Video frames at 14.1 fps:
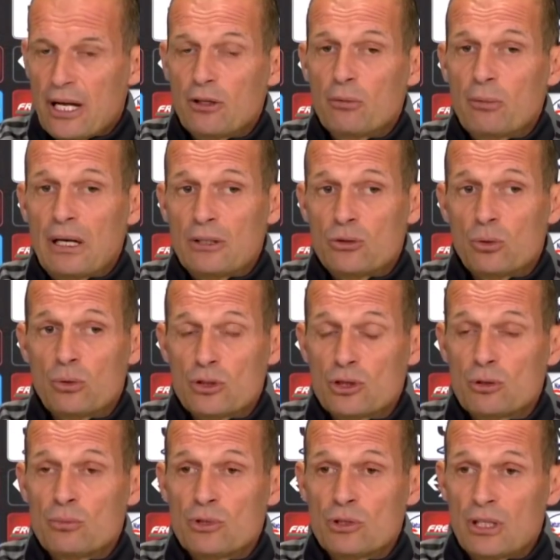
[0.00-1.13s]
È normale, su
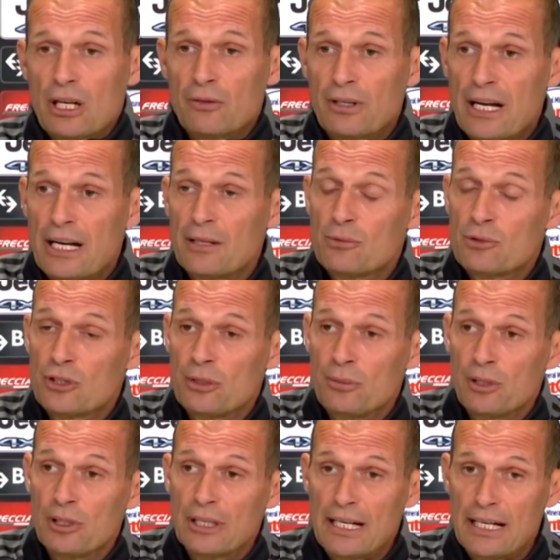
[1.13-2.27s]
questo bisogna lavorare, bisogna
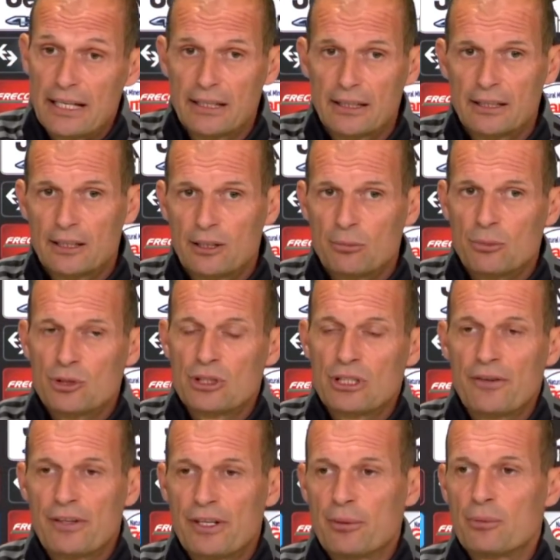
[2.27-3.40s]
migliorare,
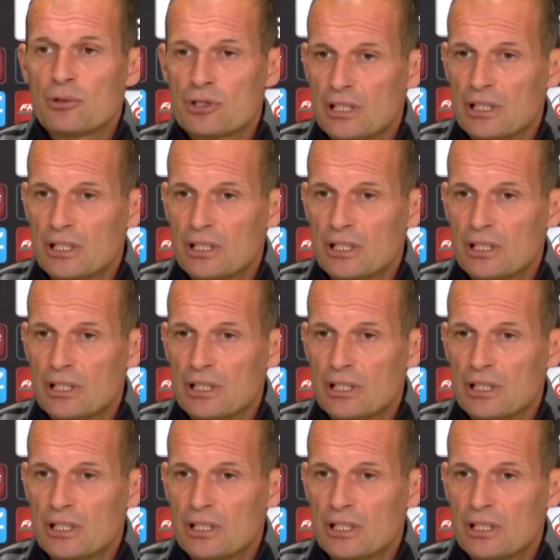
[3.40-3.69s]
bisogna avere più